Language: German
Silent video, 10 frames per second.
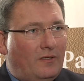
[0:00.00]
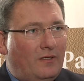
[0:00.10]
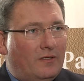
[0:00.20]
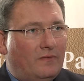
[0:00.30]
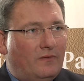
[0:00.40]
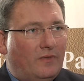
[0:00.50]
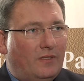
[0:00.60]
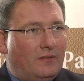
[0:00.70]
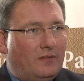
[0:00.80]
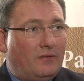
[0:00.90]
Hier sind wir
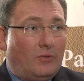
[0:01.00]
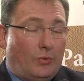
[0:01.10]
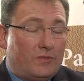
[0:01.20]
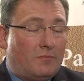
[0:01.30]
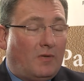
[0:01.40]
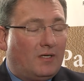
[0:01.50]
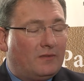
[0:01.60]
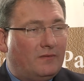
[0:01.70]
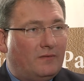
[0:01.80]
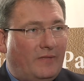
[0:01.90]
in den Größenmärkten